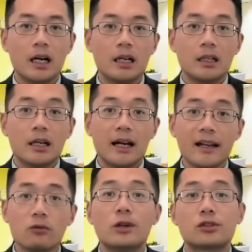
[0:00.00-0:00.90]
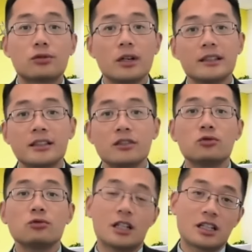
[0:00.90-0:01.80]
嗯，哎，我说
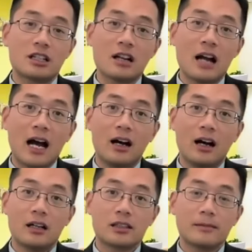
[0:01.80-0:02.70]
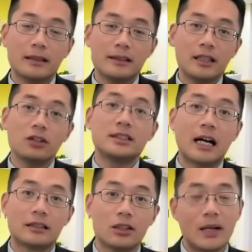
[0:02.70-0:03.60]
近朱者赤啊啊是吧？你要
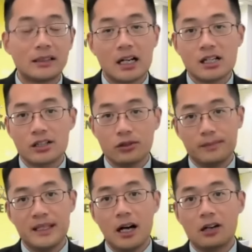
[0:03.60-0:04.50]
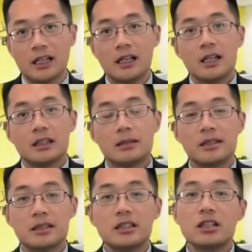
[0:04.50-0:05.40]
想的话，当然是有必要的。
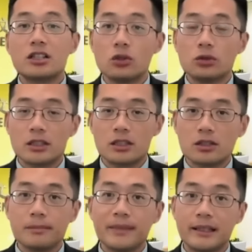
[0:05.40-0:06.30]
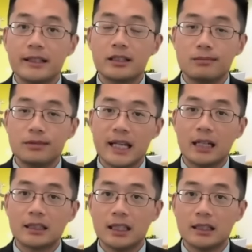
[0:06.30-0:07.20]
那么各个州的招生比例是不一
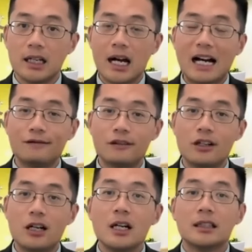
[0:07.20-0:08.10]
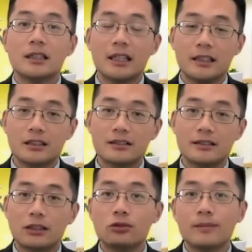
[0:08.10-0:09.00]
样的。那哈佛那肯定
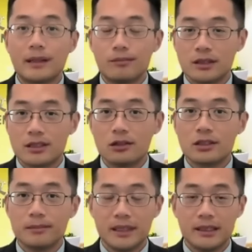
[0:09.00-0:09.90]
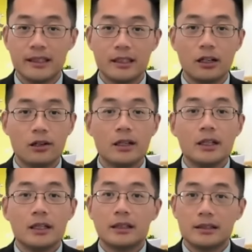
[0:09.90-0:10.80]
是在东北部的招生比例要
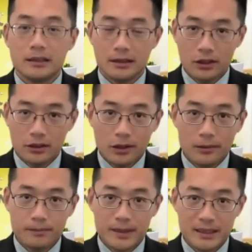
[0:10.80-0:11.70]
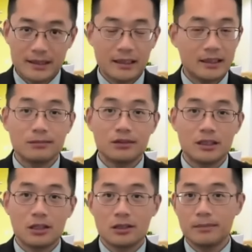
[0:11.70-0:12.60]
呃要要比在西
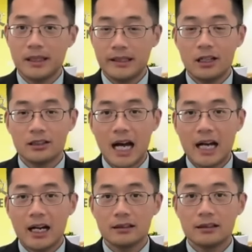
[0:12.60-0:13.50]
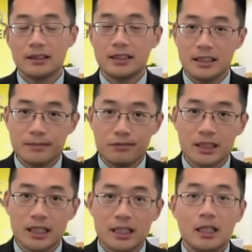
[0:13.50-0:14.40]
部的招生比例要大呀。那西
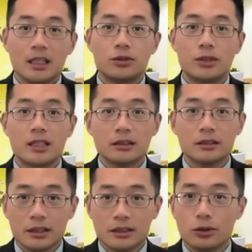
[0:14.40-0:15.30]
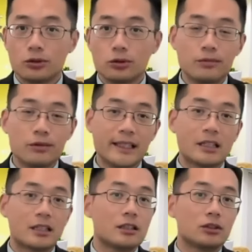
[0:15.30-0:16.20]
部的学生对对东部
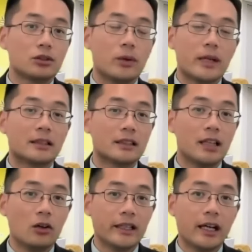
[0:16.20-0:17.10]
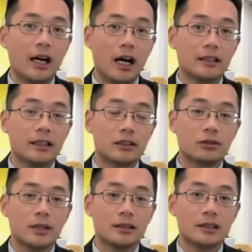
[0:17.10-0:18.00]
也是同样的道理哈，也
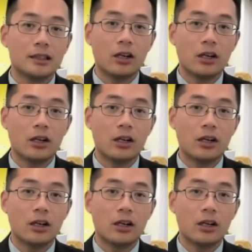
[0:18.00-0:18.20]
是同样